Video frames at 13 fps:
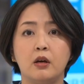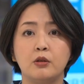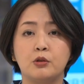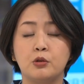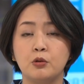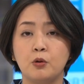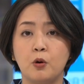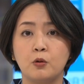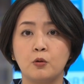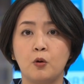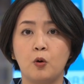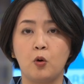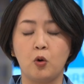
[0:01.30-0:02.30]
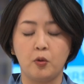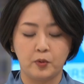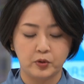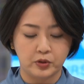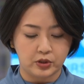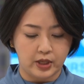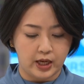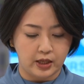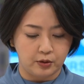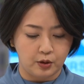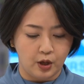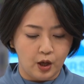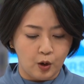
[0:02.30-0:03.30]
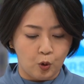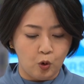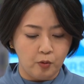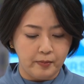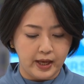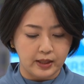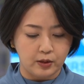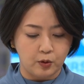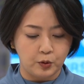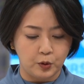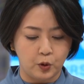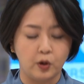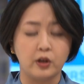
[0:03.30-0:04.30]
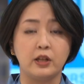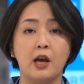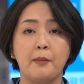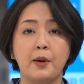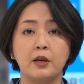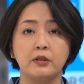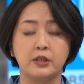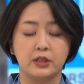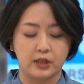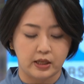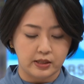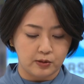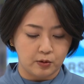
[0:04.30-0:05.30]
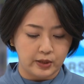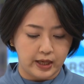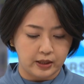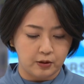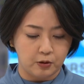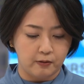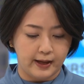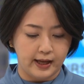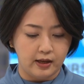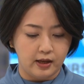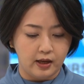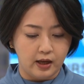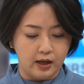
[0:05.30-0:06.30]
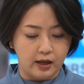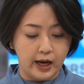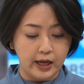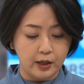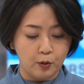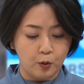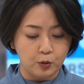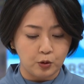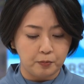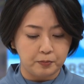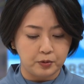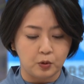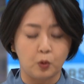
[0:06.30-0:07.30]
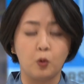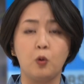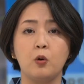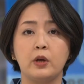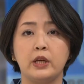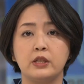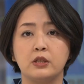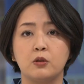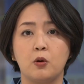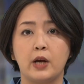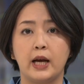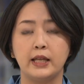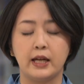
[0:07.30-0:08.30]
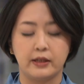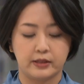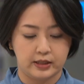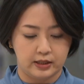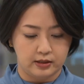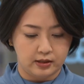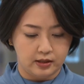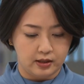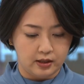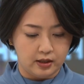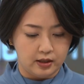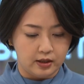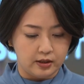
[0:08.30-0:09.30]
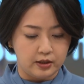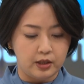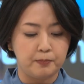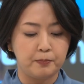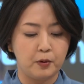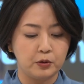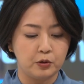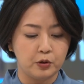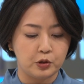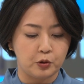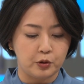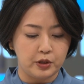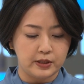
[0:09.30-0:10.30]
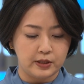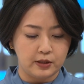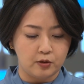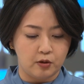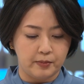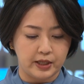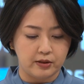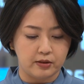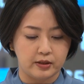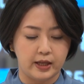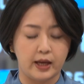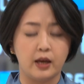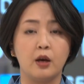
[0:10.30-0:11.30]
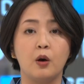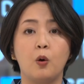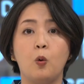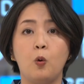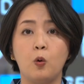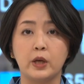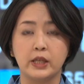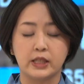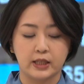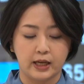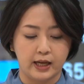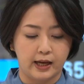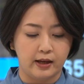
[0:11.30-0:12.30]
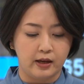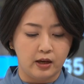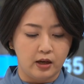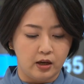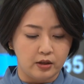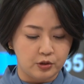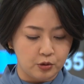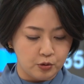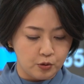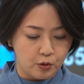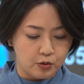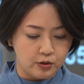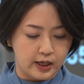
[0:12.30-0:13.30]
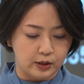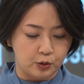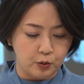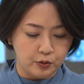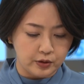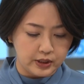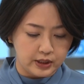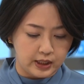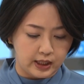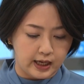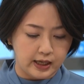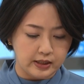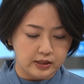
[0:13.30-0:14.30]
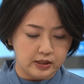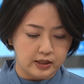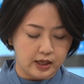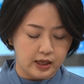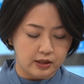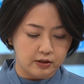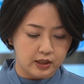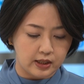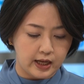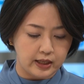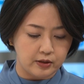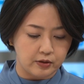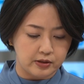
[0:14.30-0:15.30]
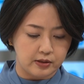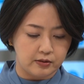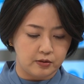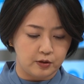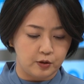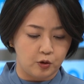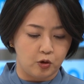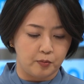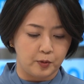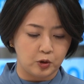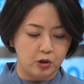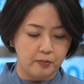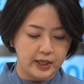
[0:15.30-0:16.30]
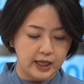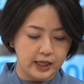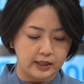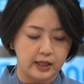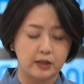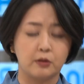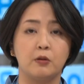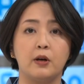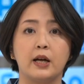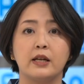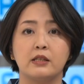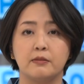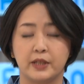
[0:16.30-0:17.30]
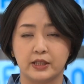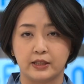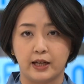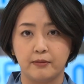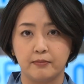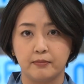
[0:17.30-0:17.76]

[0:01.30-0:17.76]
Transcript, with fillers: 中国を訪問している公明党の山口那津男代表は外交トップの王毅氏と会談し日本の処理水をめぐって王毅氏から中国が独自に監視できる機会を作るよう求められたと明かしました